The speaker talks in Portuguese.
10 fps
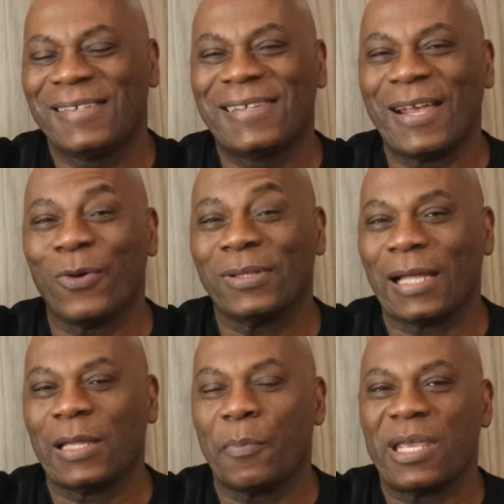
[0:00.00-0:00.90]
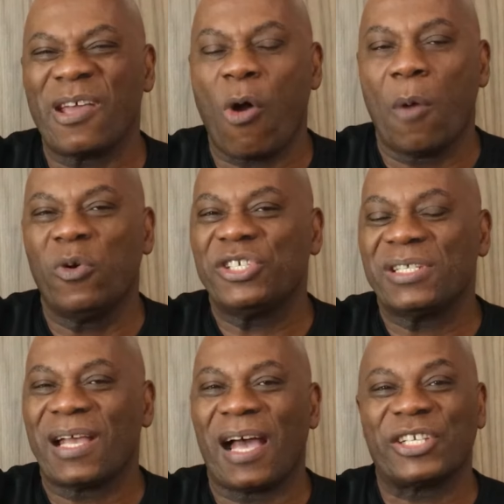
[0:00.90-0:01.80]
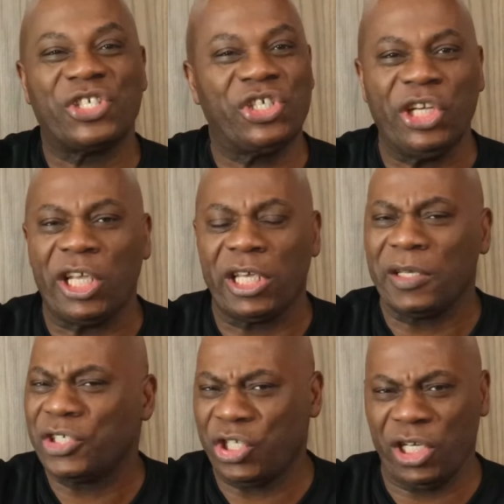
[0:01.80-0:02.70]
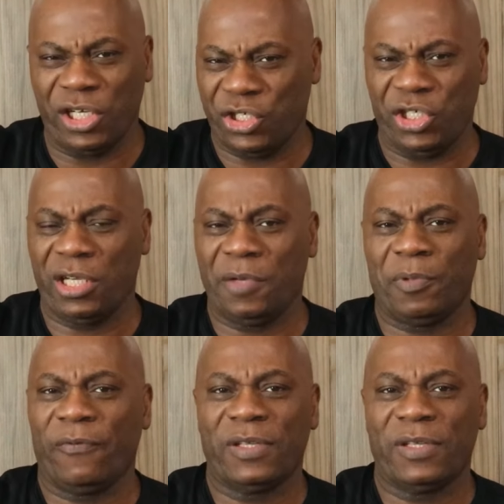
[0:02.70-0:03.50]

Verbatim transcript: E sem contar também que é uma música chique, chique, chique para